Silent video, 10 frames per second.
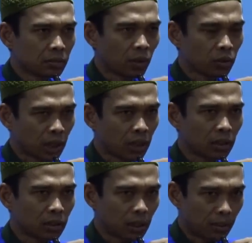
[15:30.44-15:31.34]
Pak
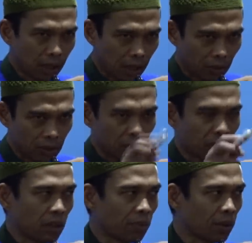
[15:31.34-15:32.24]
Ustadz, yang berkawan
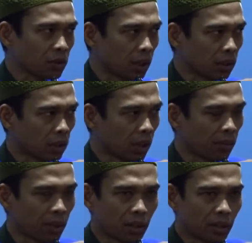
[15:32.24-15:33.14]
sama dia Pak Ustadz.
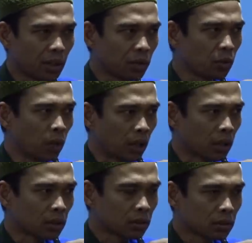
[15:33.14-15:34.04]
Kenapa? Dia itu ular.